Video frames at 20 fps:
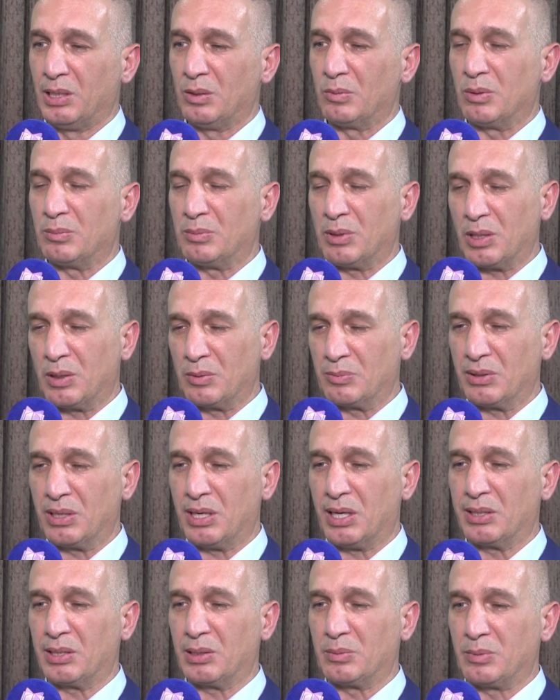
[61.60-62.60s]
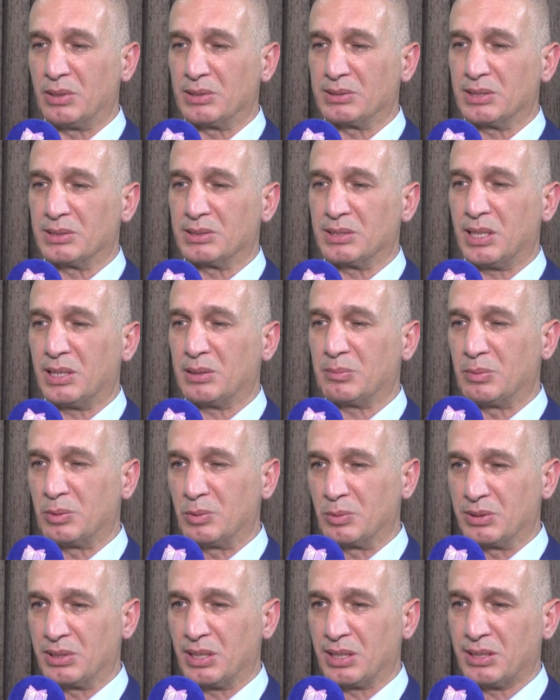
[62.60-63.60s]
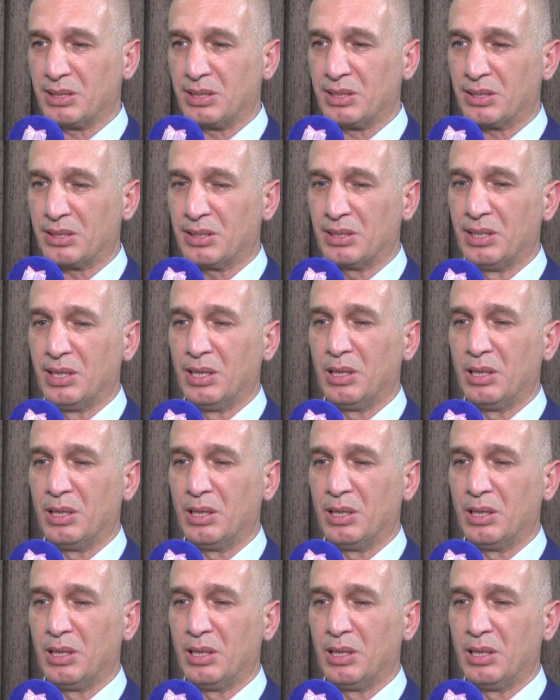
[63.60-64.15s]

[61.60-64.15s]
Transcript: وبقوا في هذه المؤسسات بدون تغيير